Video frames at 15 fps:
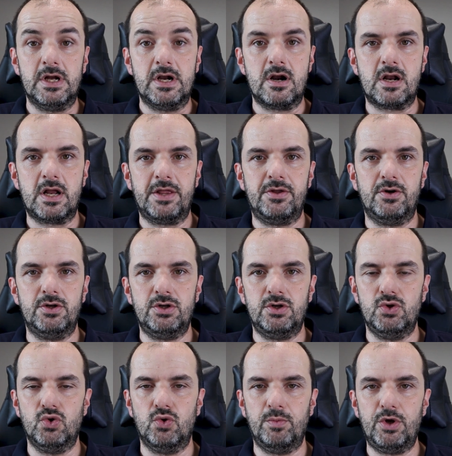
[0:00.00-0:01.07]

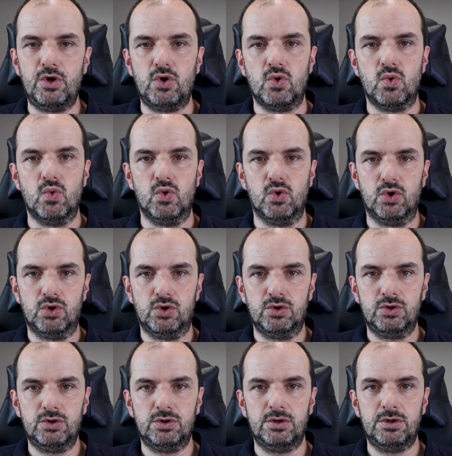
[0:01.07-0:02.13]
Razón número uno.
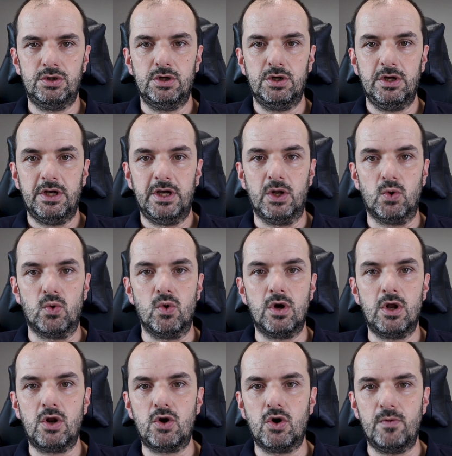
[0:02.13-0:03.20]
El
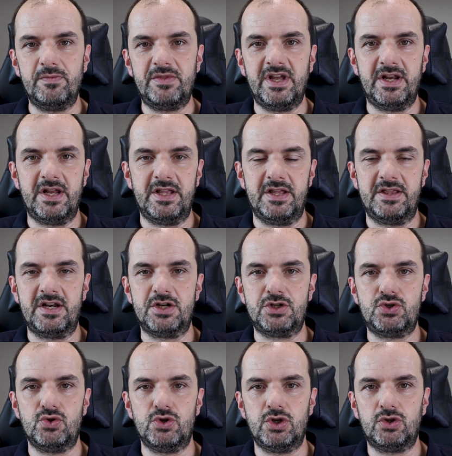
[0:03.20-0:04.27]
Google Home tiene detrás
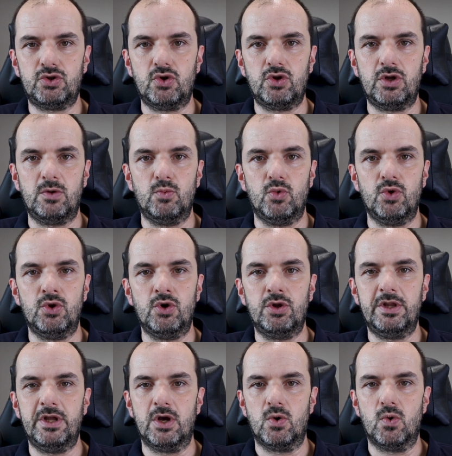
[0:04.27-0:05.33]
suyo todo el mundo
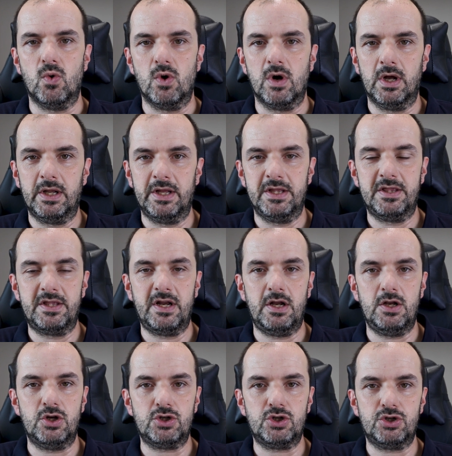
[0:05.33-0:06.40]
de Google, entre
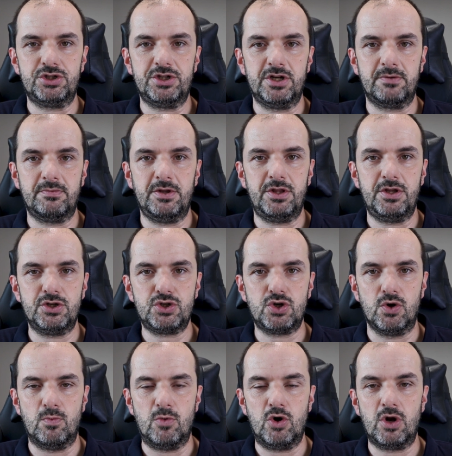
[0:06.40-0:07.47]
ellos los servicios
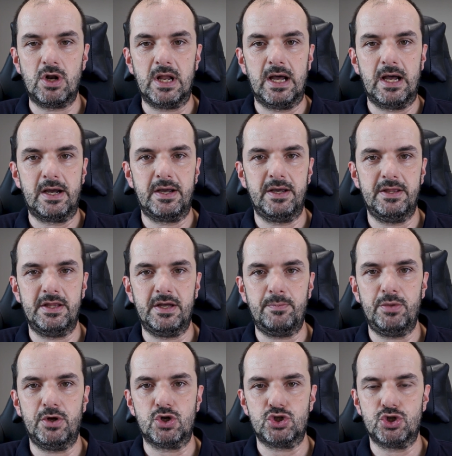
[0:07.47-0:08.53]
como la
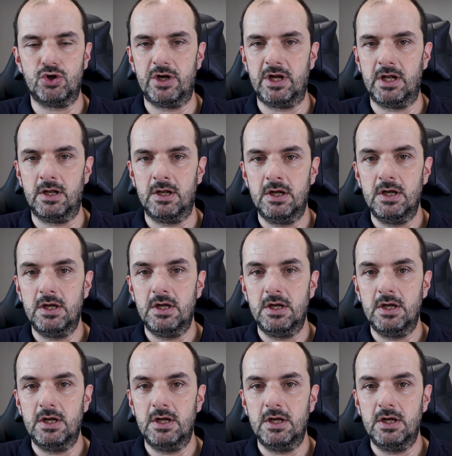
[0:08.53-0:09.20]
agenda personal.